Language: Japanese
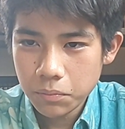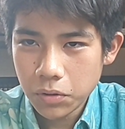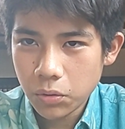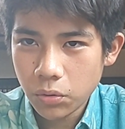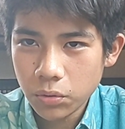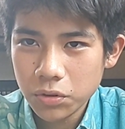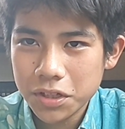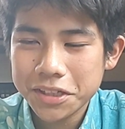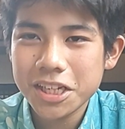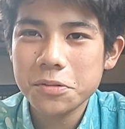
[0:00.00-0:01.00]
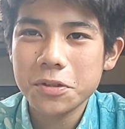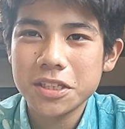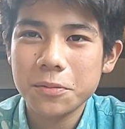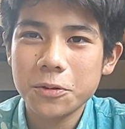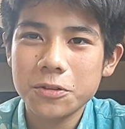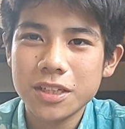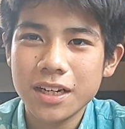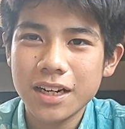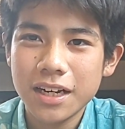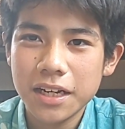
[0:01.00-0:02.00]
まあ、この北島三郎さ
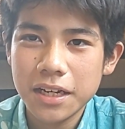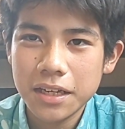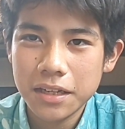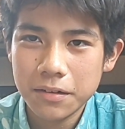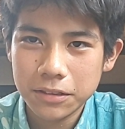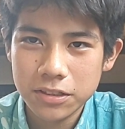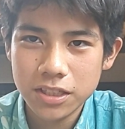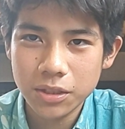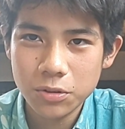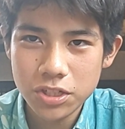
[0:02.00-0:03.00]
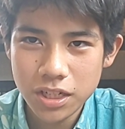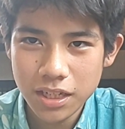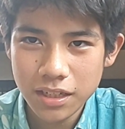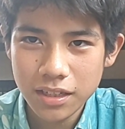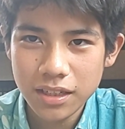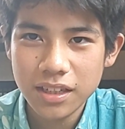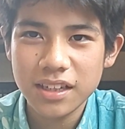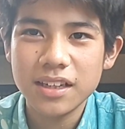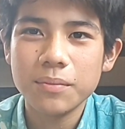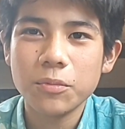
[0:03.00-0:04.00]
んが、えー、私が後に、
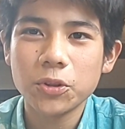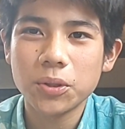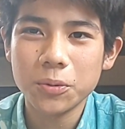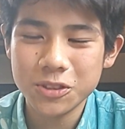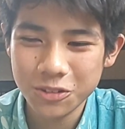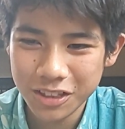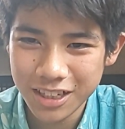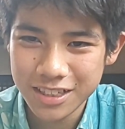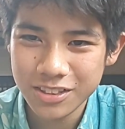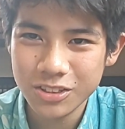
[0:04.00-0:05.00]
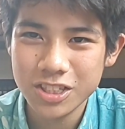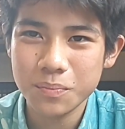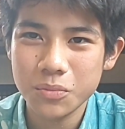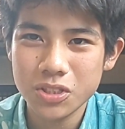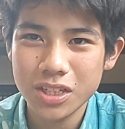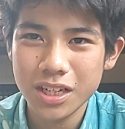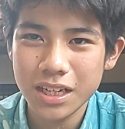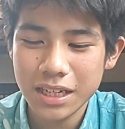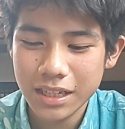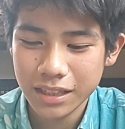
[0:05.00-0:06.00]
え最も尊敬する人物に
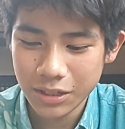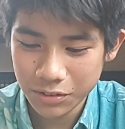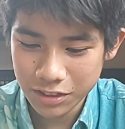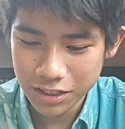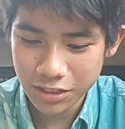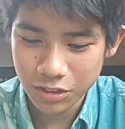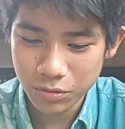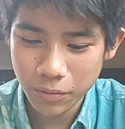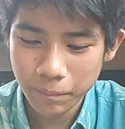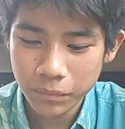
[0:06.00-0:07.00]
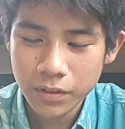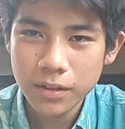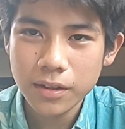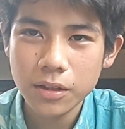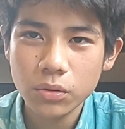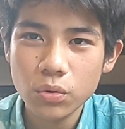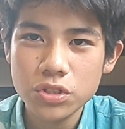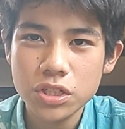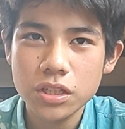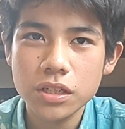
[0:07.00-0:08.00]
なるんですけれども、え当
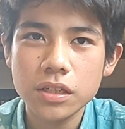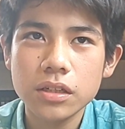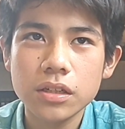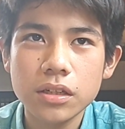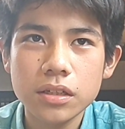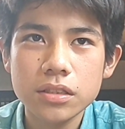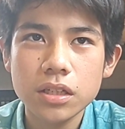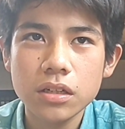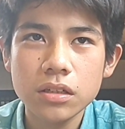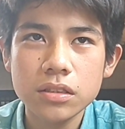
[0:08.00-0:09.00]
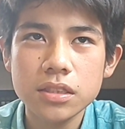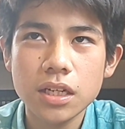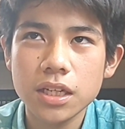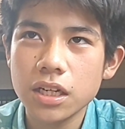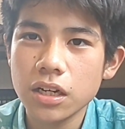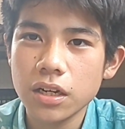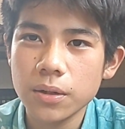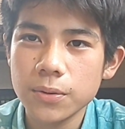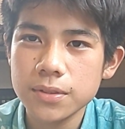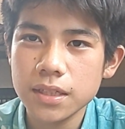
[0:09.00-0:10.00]
時、え3歳か
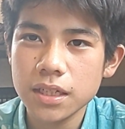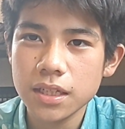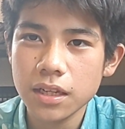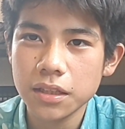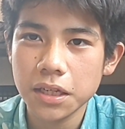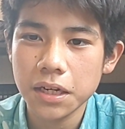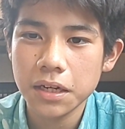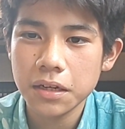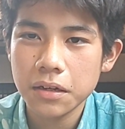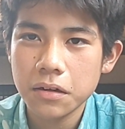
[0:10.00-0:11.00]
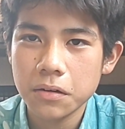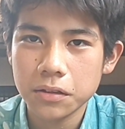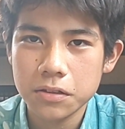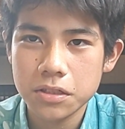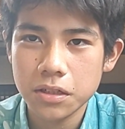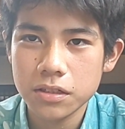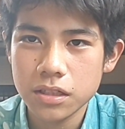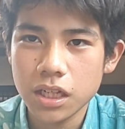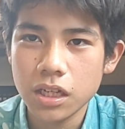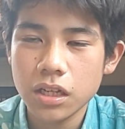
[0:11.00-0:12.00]
ら5歳だった私にはです
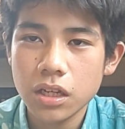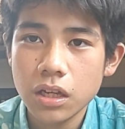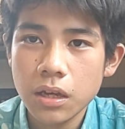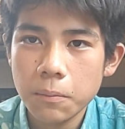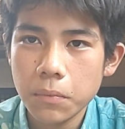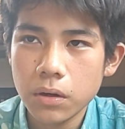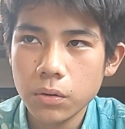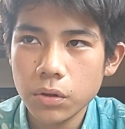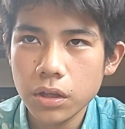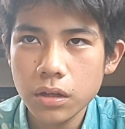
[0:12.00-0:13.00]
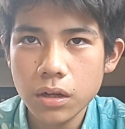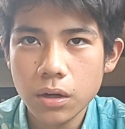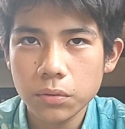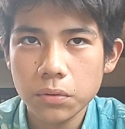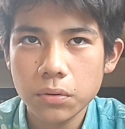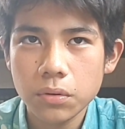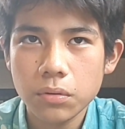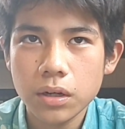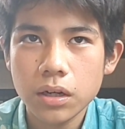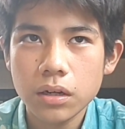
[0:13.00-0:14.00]
ね、まあ、演歌という
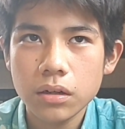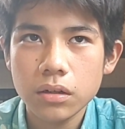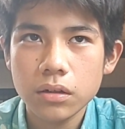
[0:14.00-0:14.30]
のは、